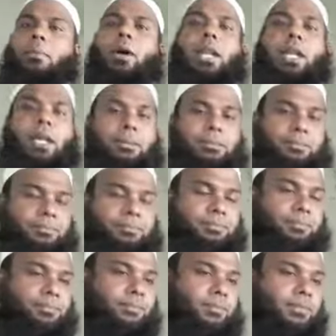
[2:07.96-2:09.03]
বলে
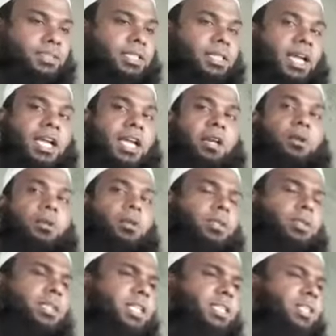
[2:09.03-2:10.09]
যে তাকে নূর
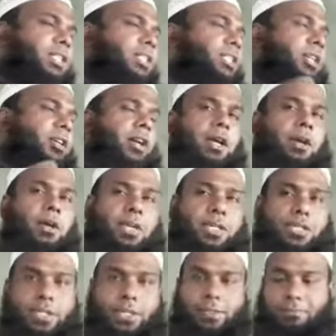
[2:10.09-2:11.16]
দিয়ে সৃষ্টি করা
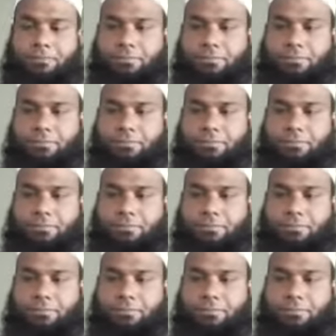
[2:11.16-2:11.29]
হয়েছে